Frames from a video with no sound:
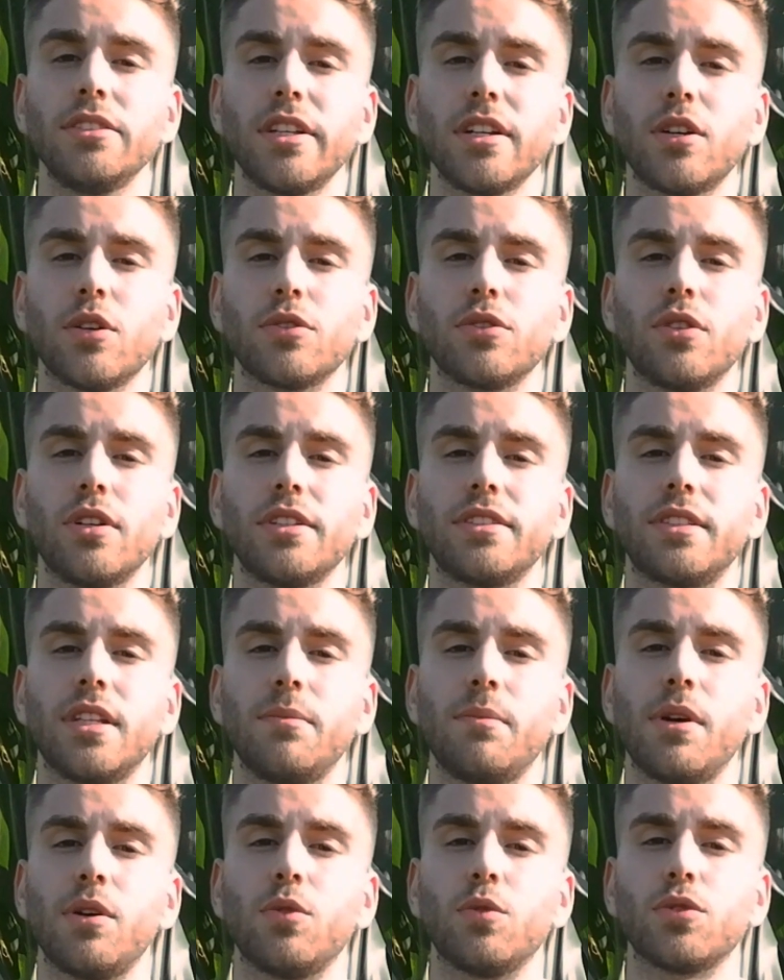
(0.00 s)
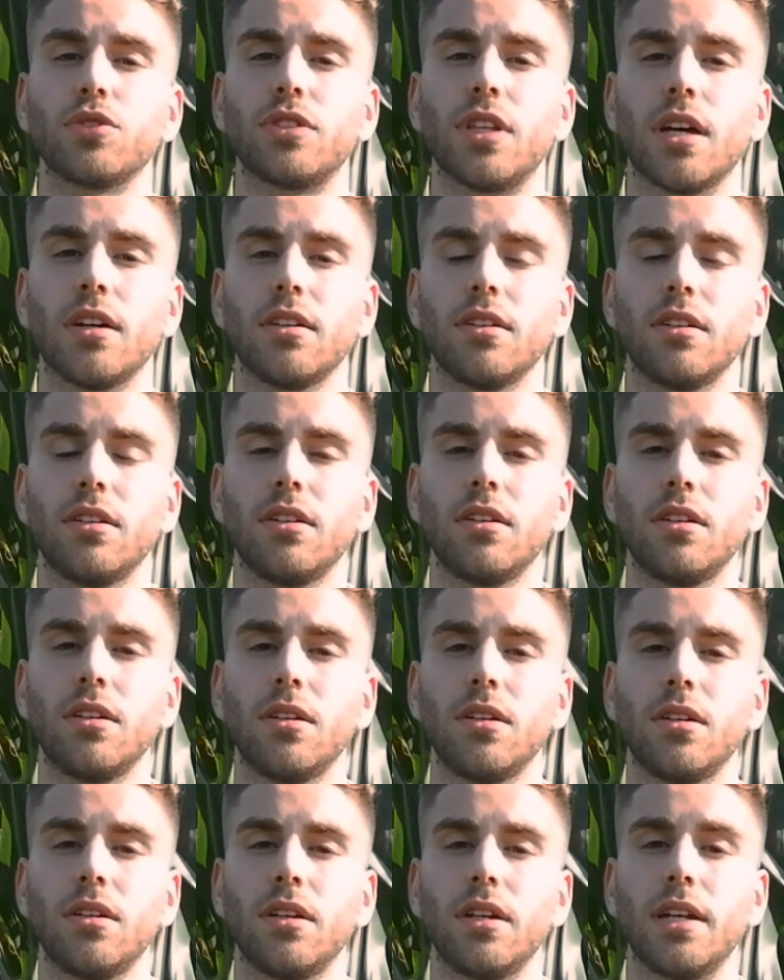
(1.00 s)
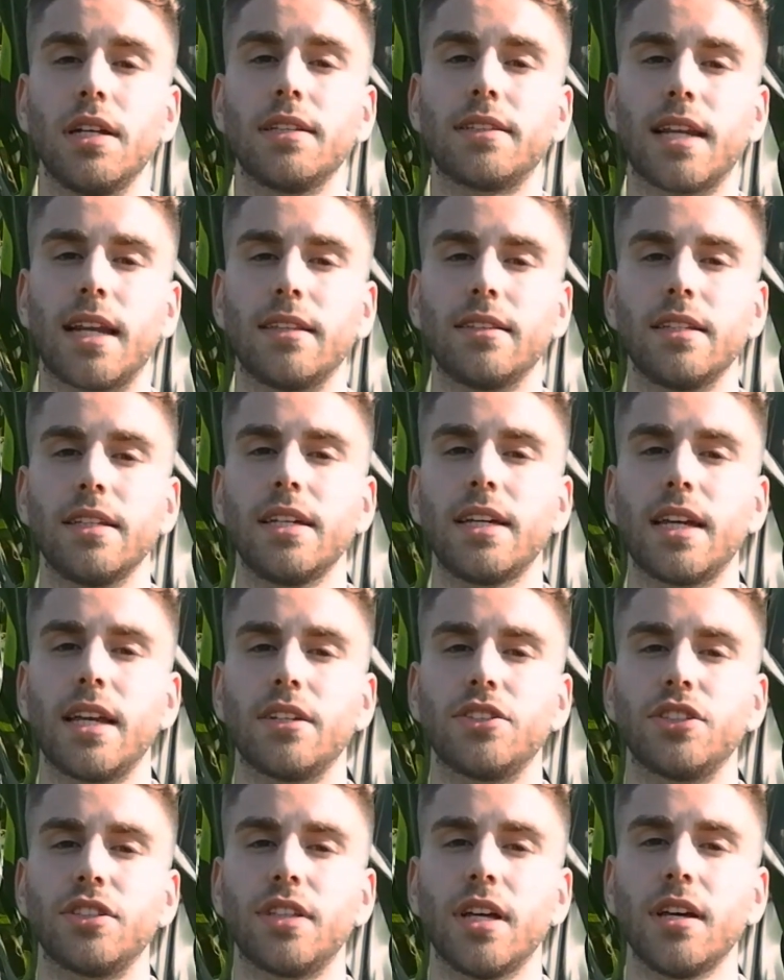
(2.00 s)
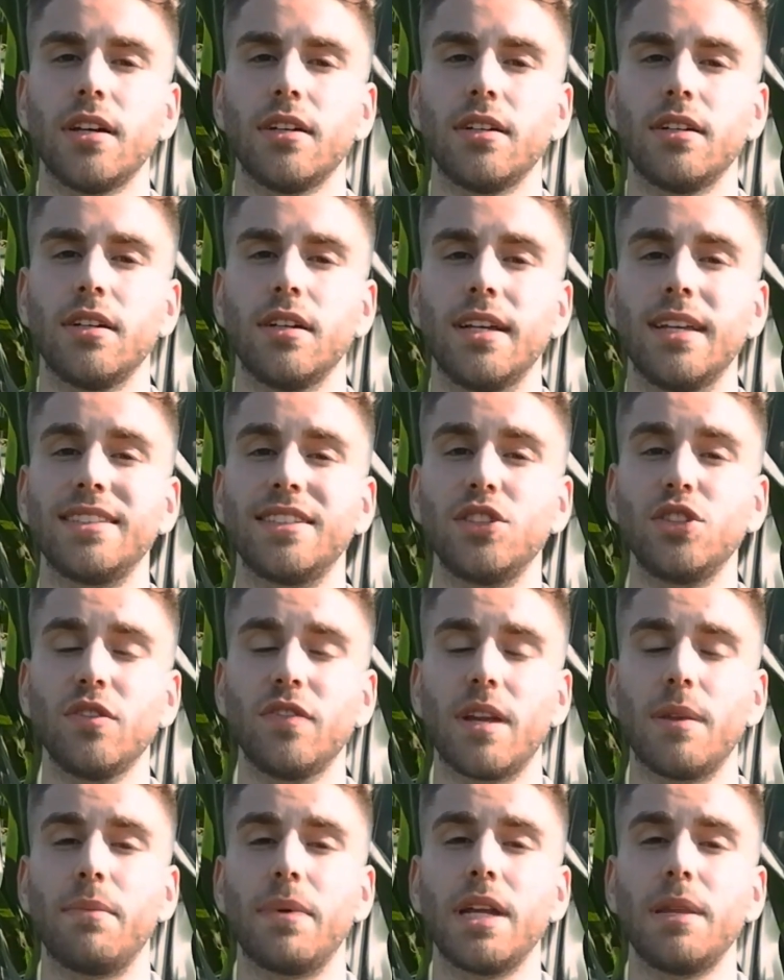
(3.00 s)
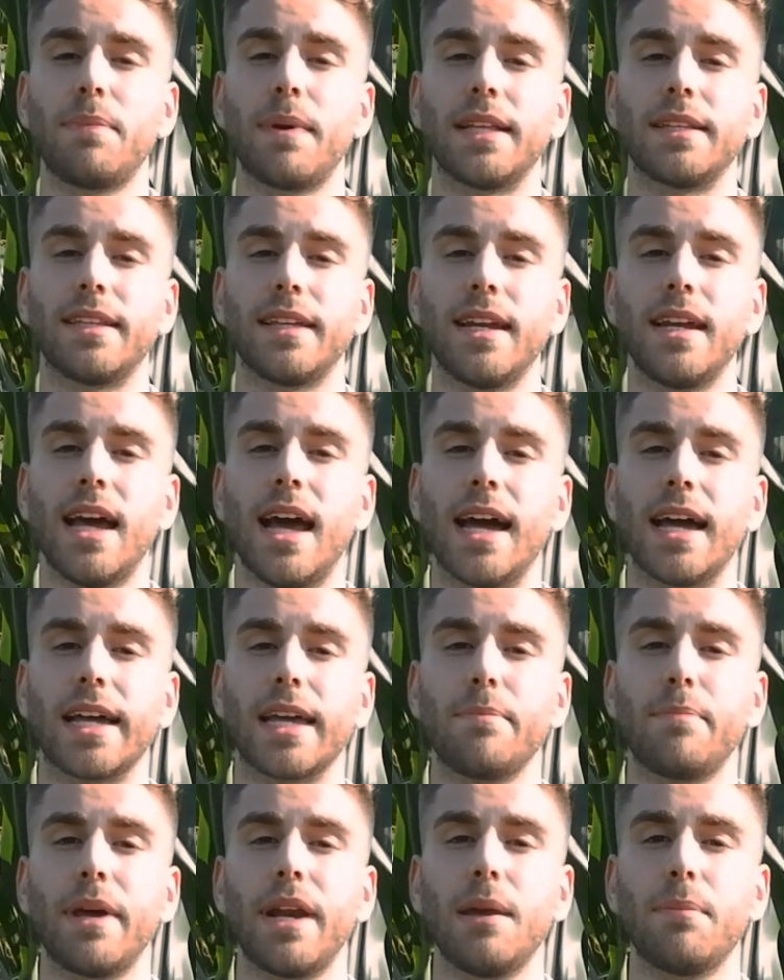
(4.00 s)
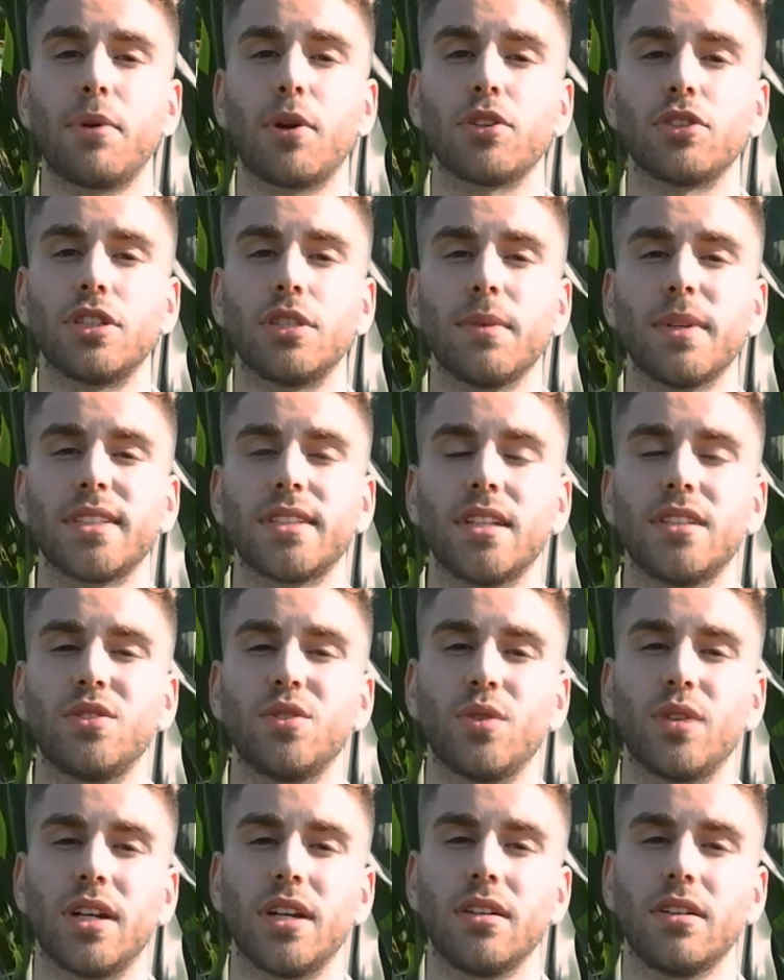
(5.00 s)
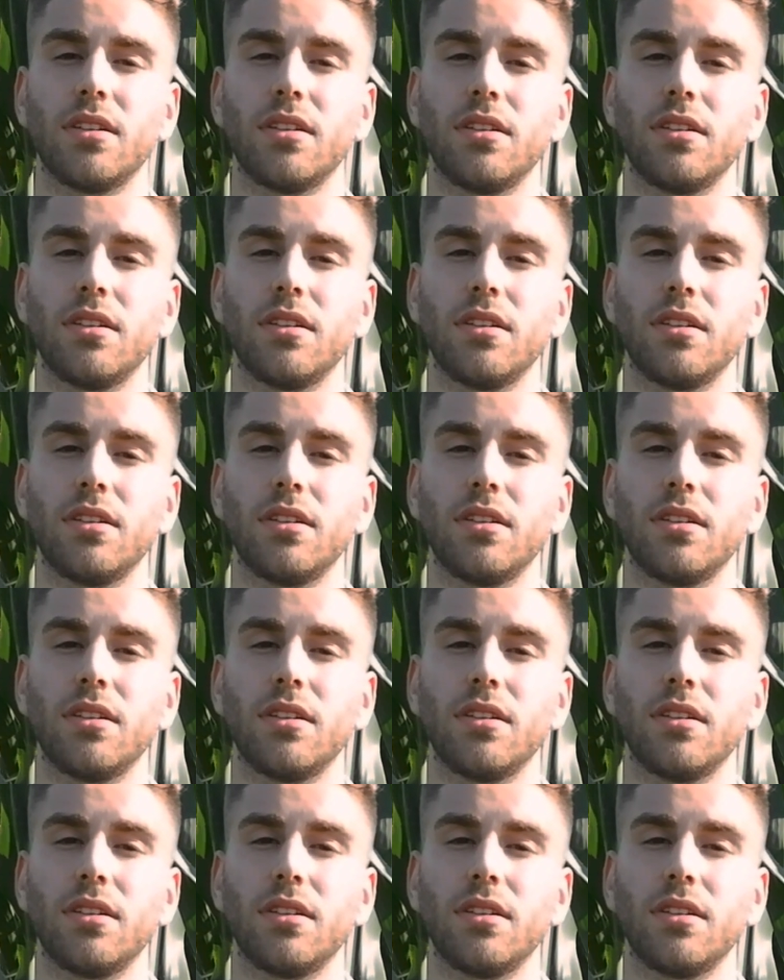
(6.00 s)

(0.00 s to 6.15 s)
secondo le stime USTA. Il trend in crescita si dovrebbe ripetere anche per la prossima stagione.